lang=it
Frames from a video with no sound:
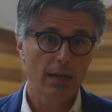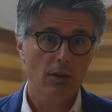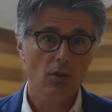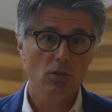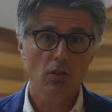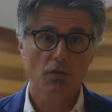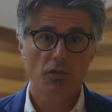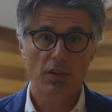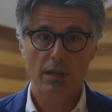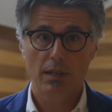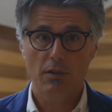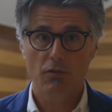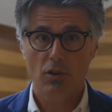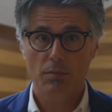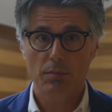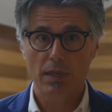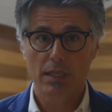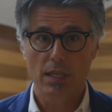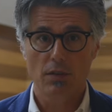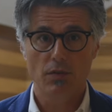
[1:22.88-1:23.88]
La nostra offerta
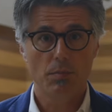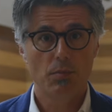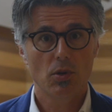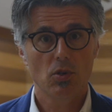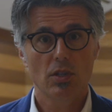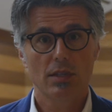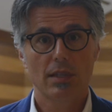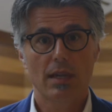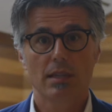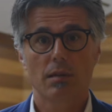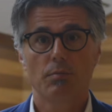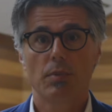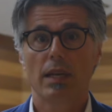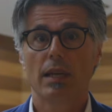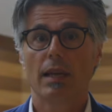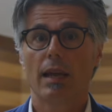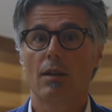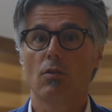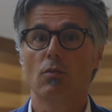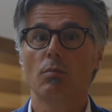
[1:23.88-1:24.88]
formativa è progettata per
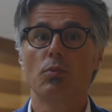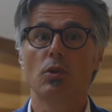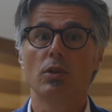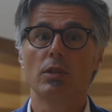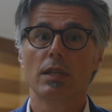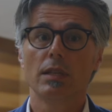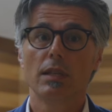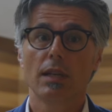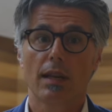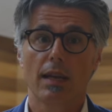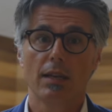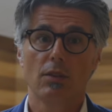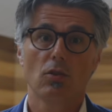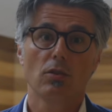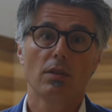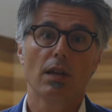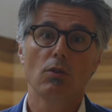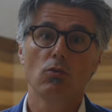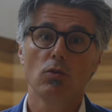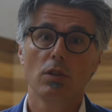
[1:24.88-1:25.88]
creare un ponte diretto
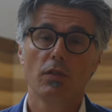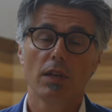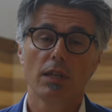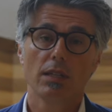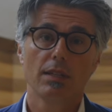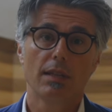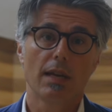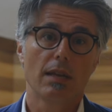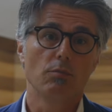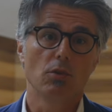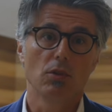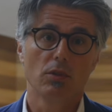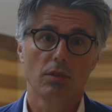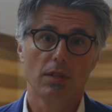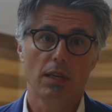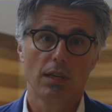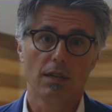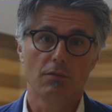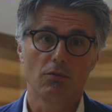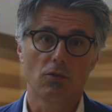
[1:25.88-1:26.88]
tra l'università e il mondo
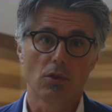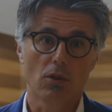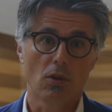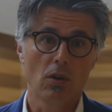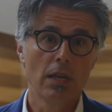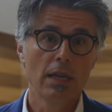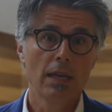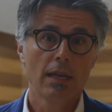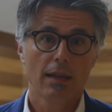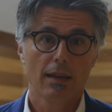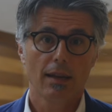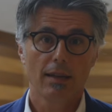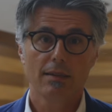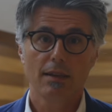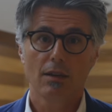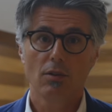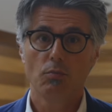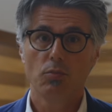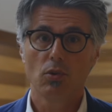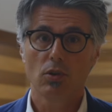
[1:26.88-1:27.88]
del lavoro,
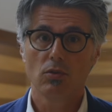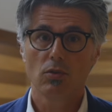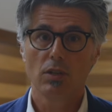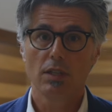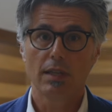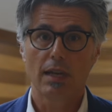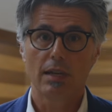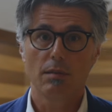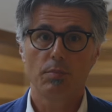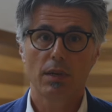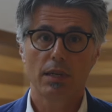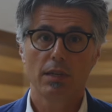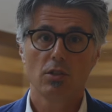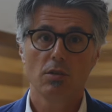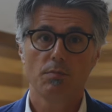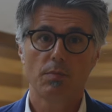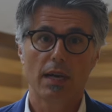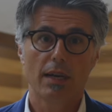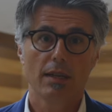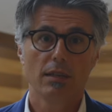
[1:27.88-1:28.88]
grazie all'opportunità di
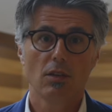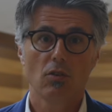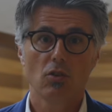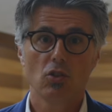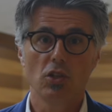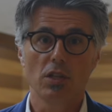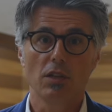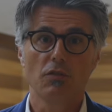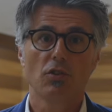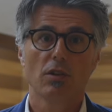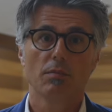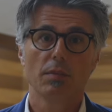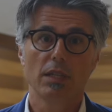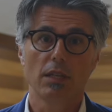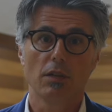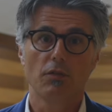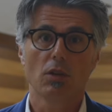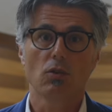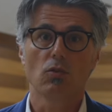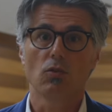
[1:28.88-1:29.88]
partecipare a tirocini
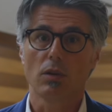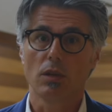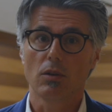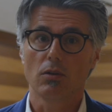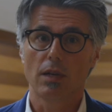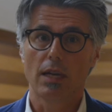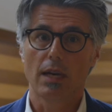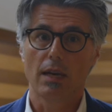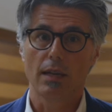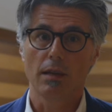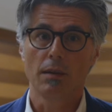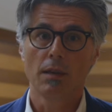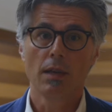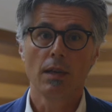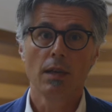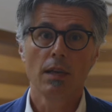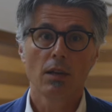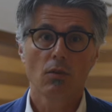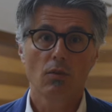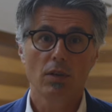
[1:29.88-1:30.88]
formativi e curricolari.
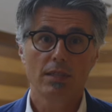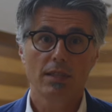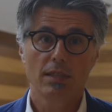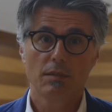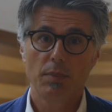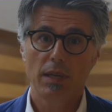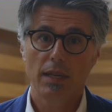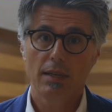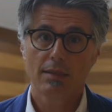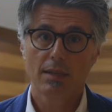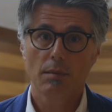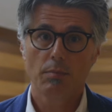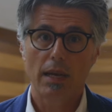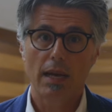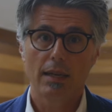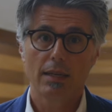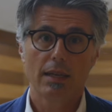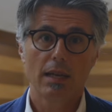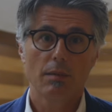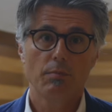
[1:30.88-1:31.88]
Questa esperienza
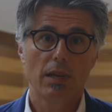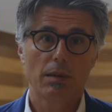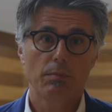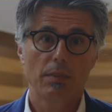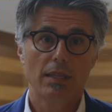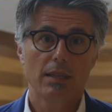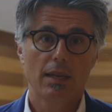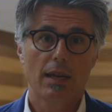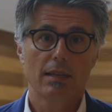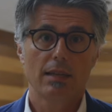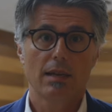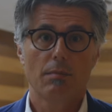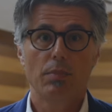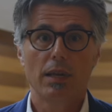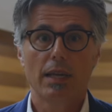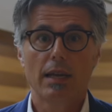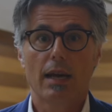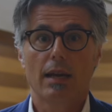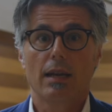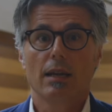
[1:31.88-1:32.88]
pratica permetterà di
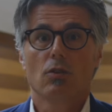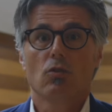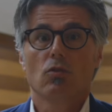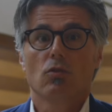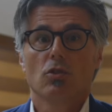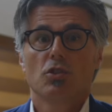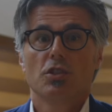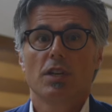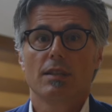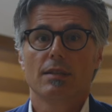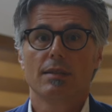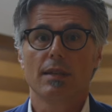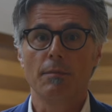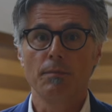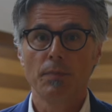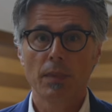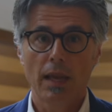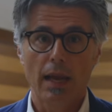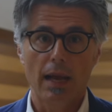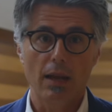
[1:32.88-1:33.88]
applicare le conoscenze
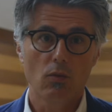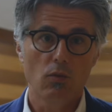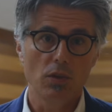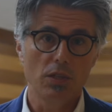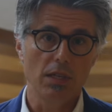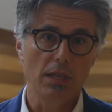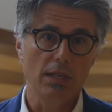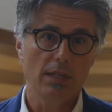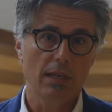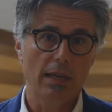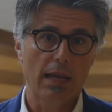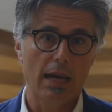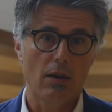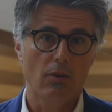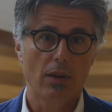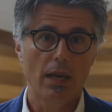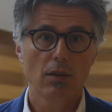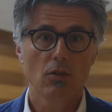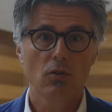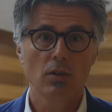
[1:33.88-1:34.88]
acquisite in
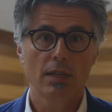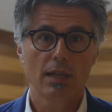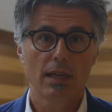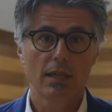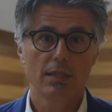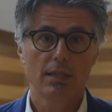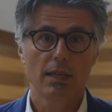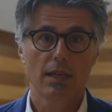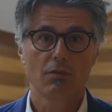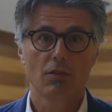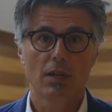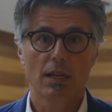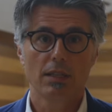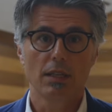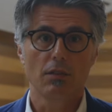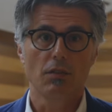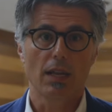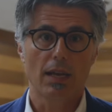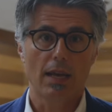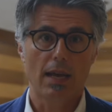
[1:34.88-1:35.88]
aula in contesti
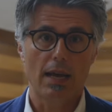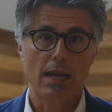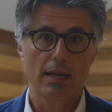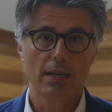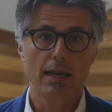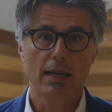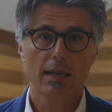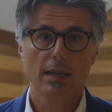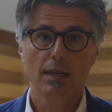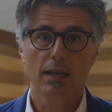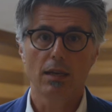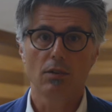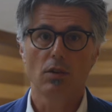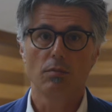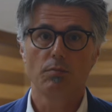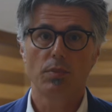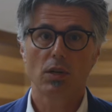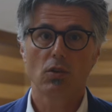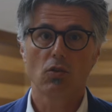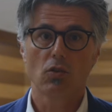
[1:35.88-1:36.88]
lavorativi reali, arricchendo
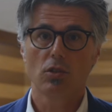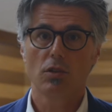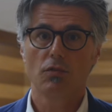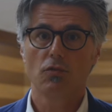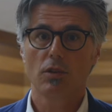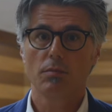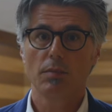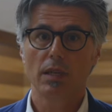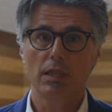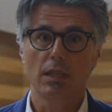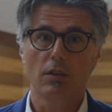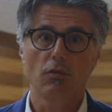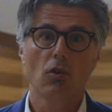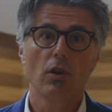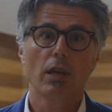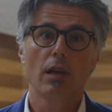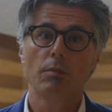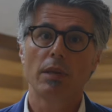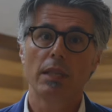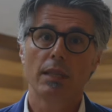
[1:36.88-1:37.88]
il percorso formativo
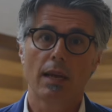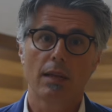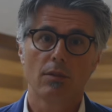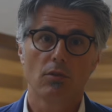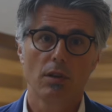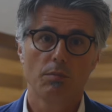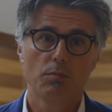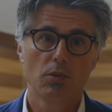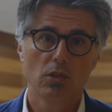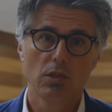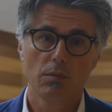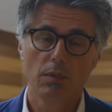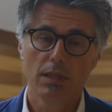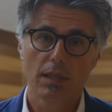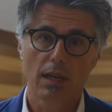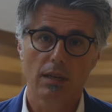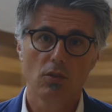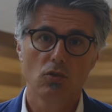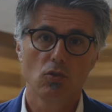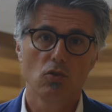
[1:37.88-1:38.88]
e aumentando le
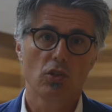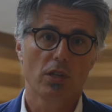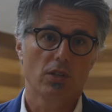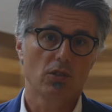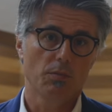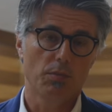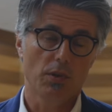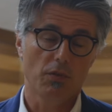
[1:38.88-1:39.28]
possibilità di successo